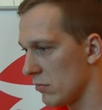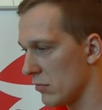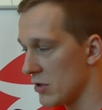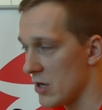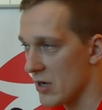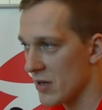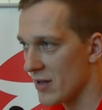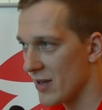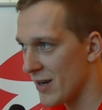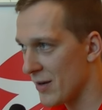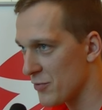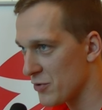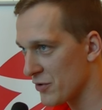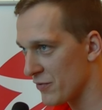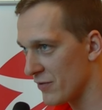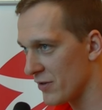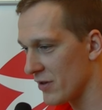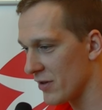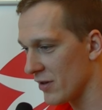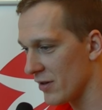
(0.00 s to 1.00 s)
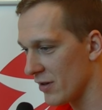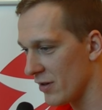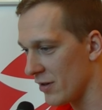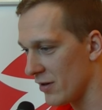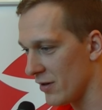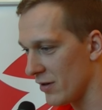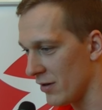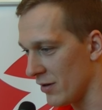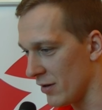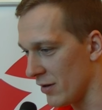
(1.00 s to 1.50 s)
Jak najlepszy wynik i,
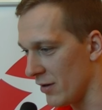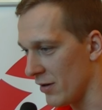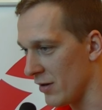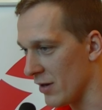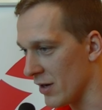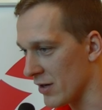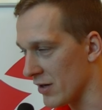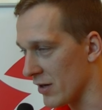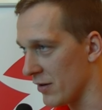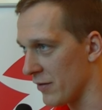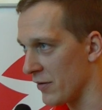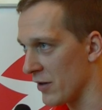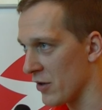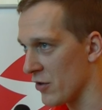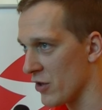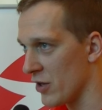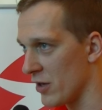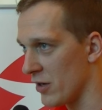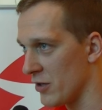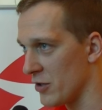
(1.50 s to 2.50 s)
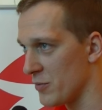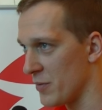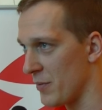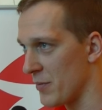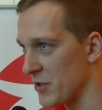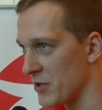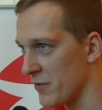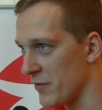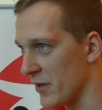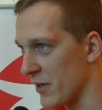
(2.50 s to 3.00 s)
i jak największa liczba
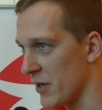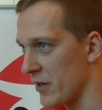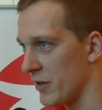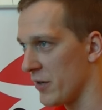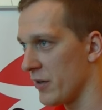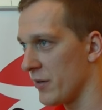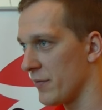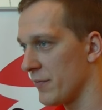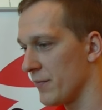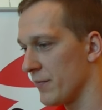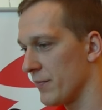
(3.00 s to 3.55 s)
meczy wygranych.